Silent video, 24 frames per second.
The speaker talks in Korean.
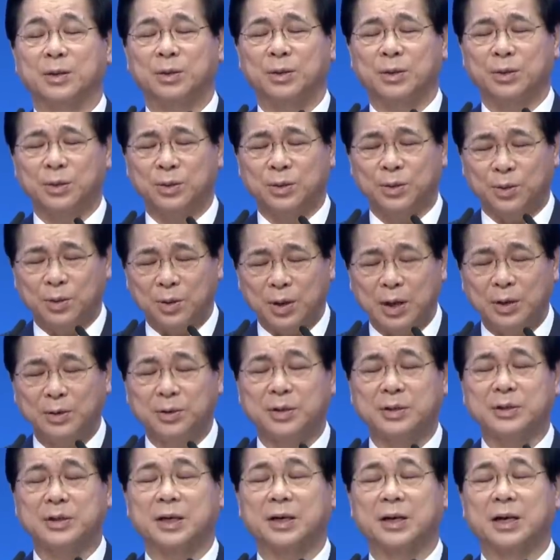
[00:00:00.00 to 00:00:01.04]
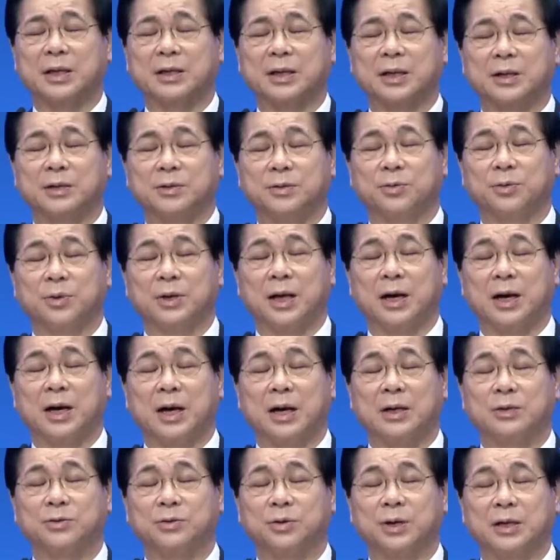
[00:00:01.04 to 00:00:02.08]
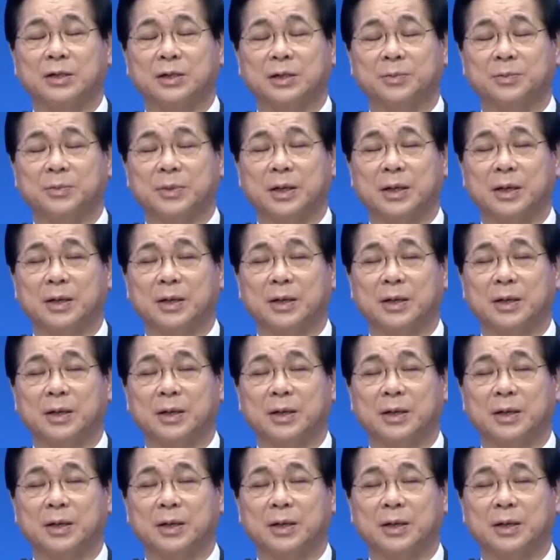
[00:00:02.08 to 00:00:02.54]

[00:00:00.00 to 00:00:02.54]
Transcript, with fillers: 놀라운 역사가 일어난다는 것을 우리가 알 수가 있습니다.